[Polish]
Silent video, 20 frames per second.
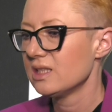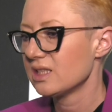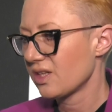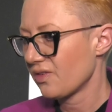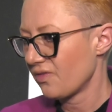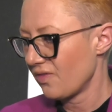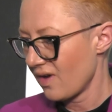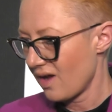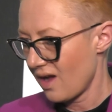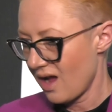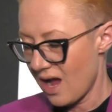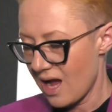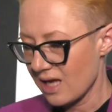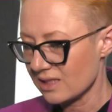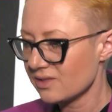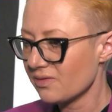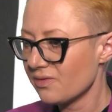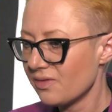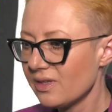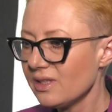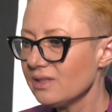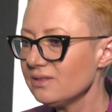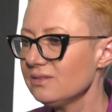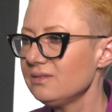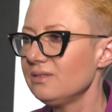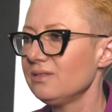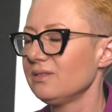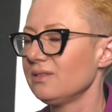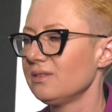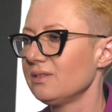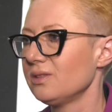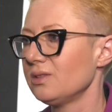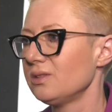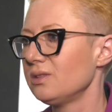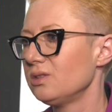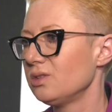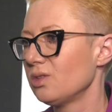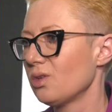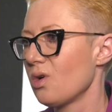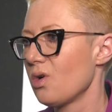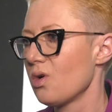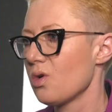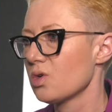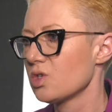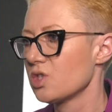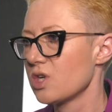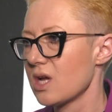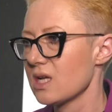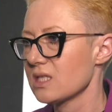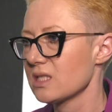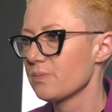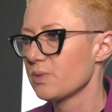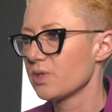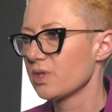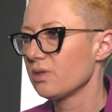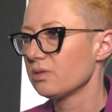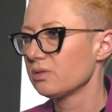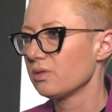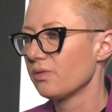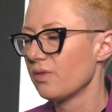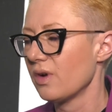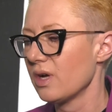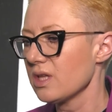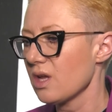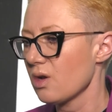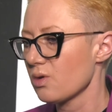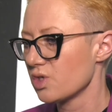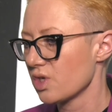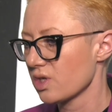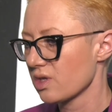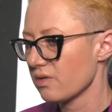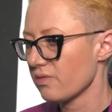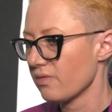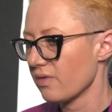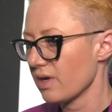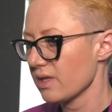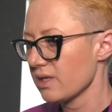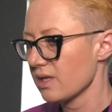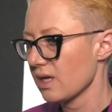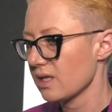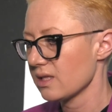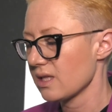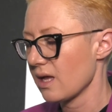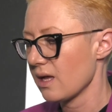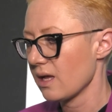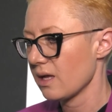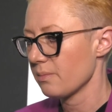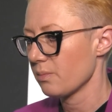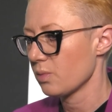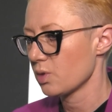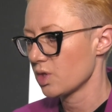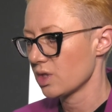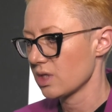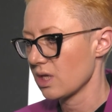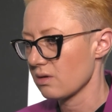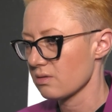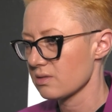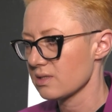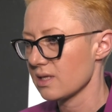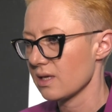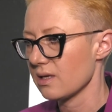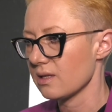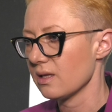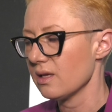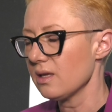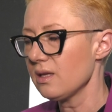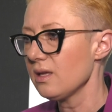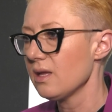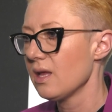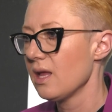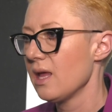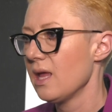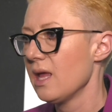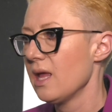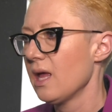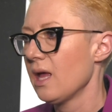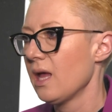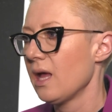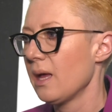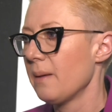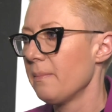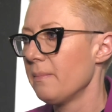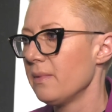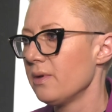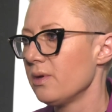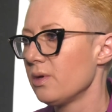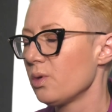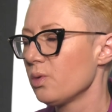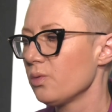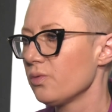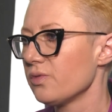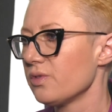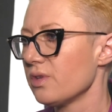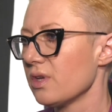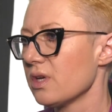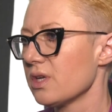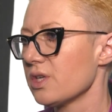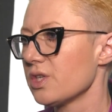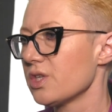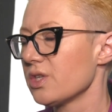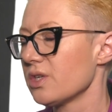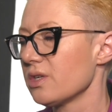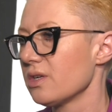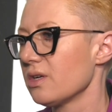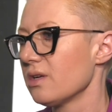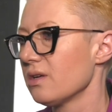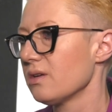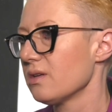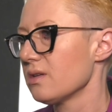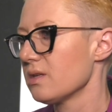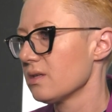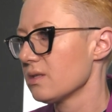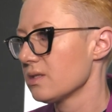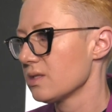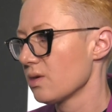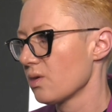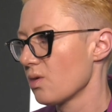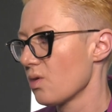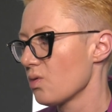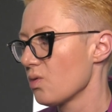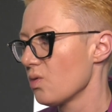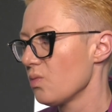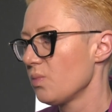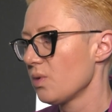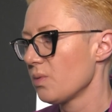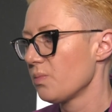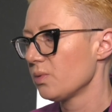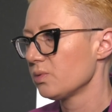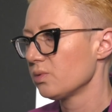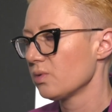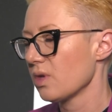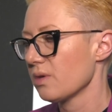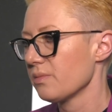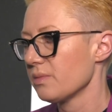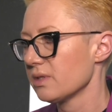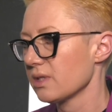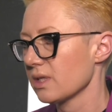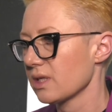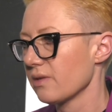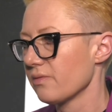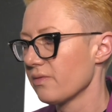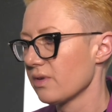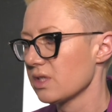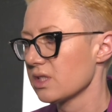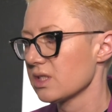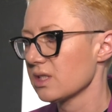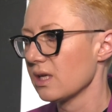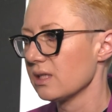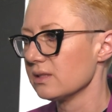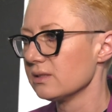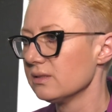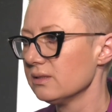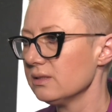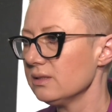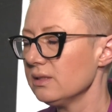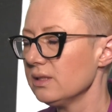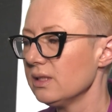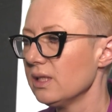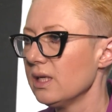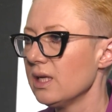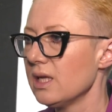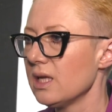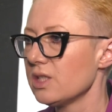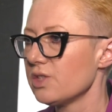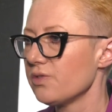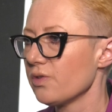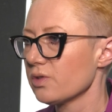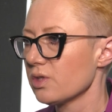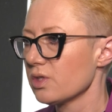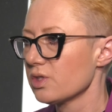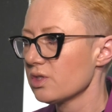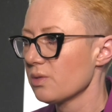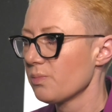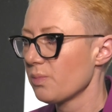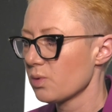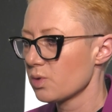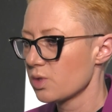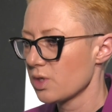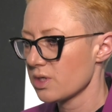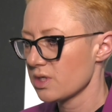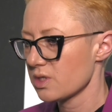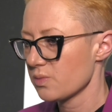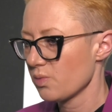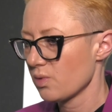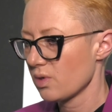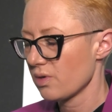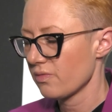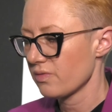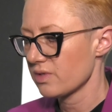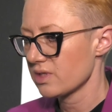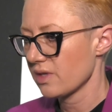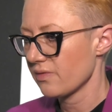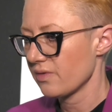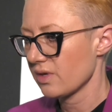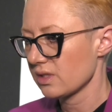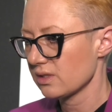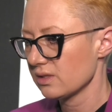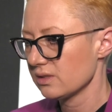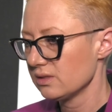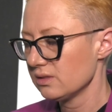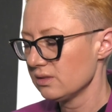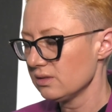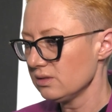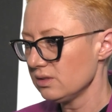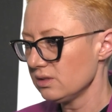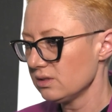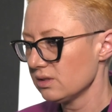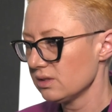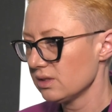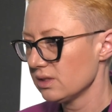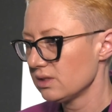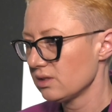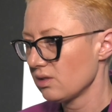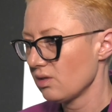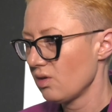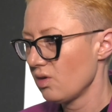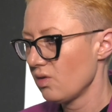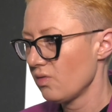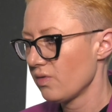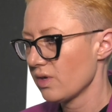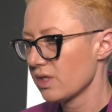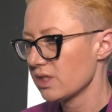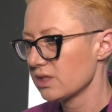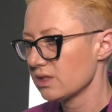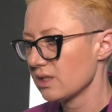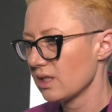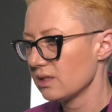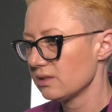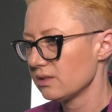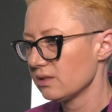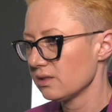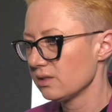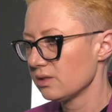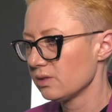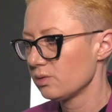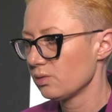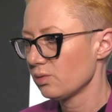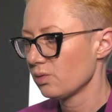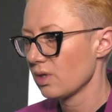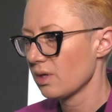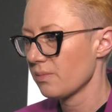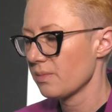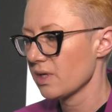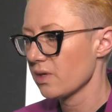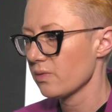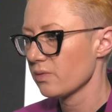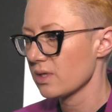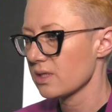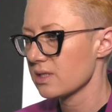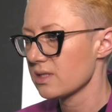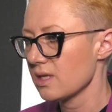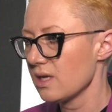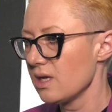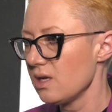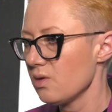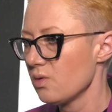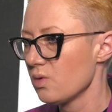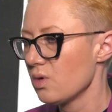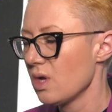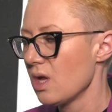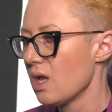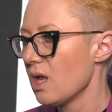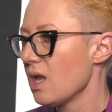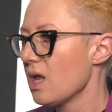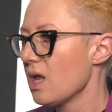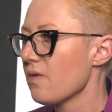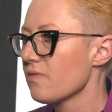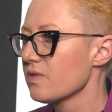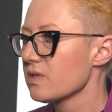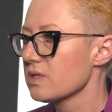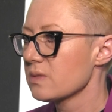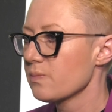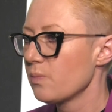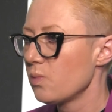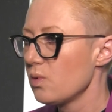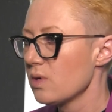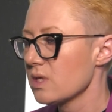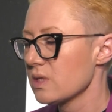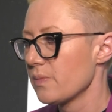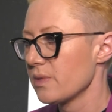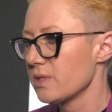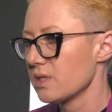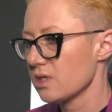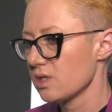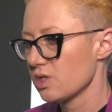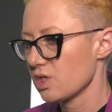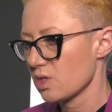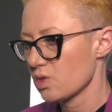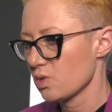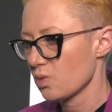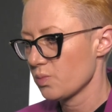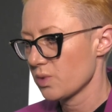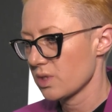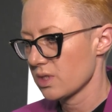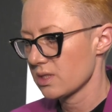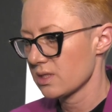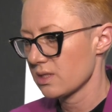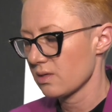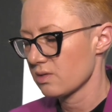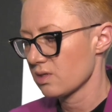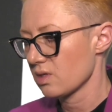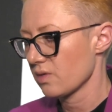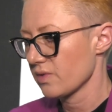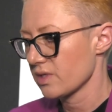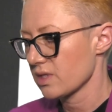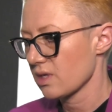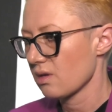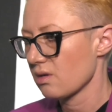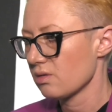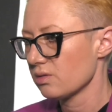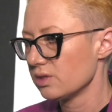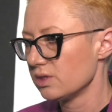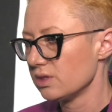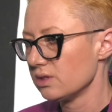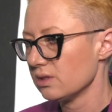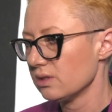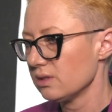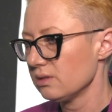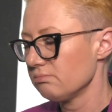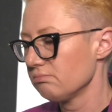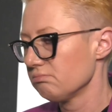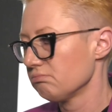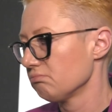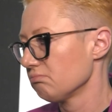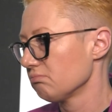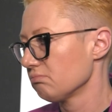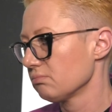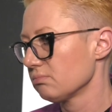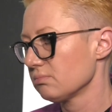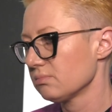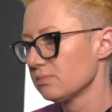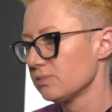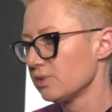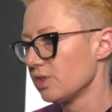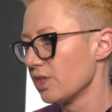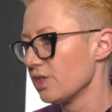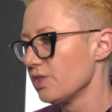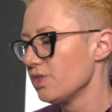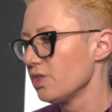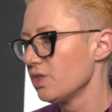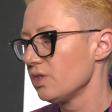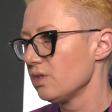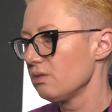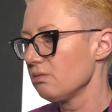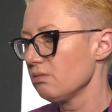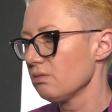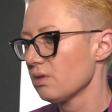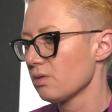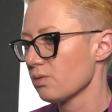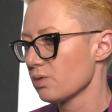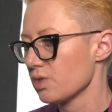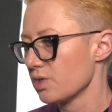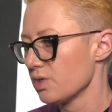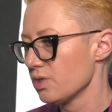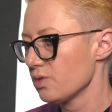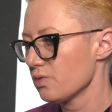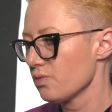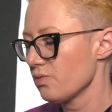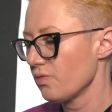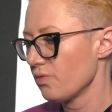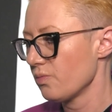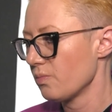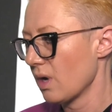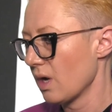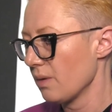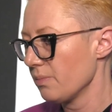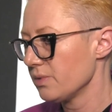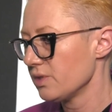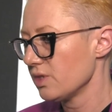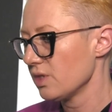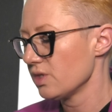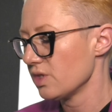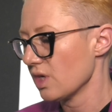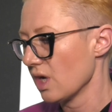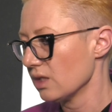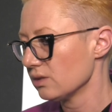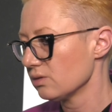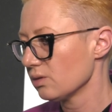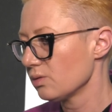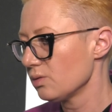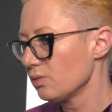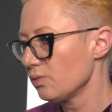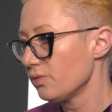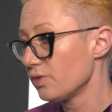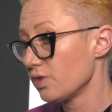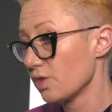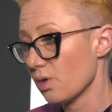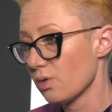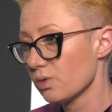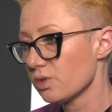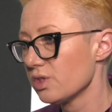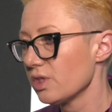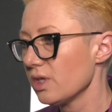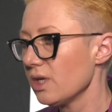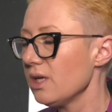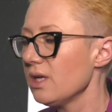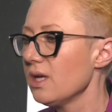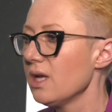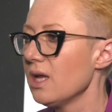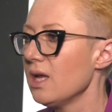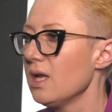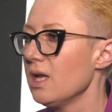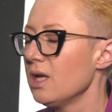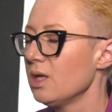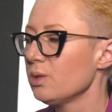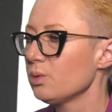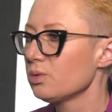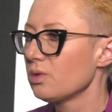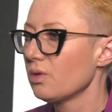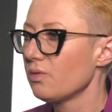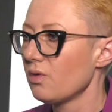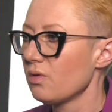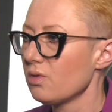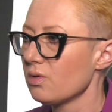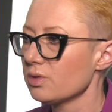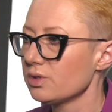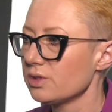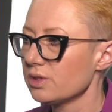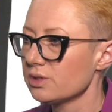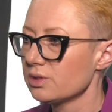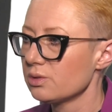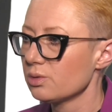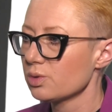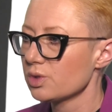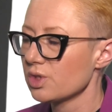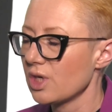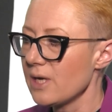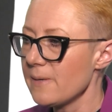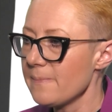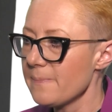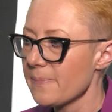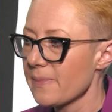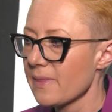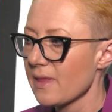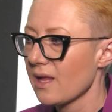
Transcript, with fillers: Trwa Adwent, e, to czas przygotowania, oczekiwania na Boże Narodzenie. My również co roku proponujemy takie warsztaty. Świąteczne poruszenie z biurem wystaw artystycznych to warsztaty, które mają na celu wspólne spędzenie czasu przez ostrowieckie rodziny. Dzieci, rodziców, babcie, dziadków, ciocie. Tu dowolność jest duża.